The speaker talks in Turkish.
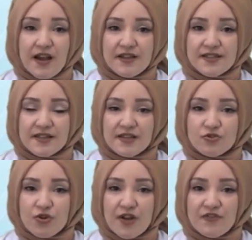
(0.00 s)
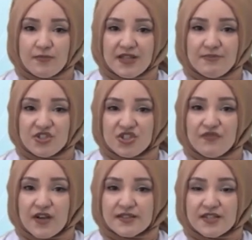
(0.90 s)
haritalar coğrafya bilimi
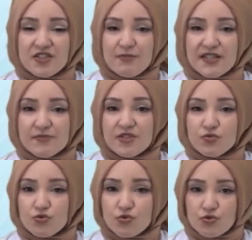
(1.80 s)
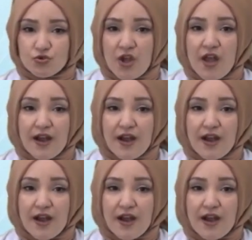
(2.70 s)
için vazgeçilmez bir unsurdur.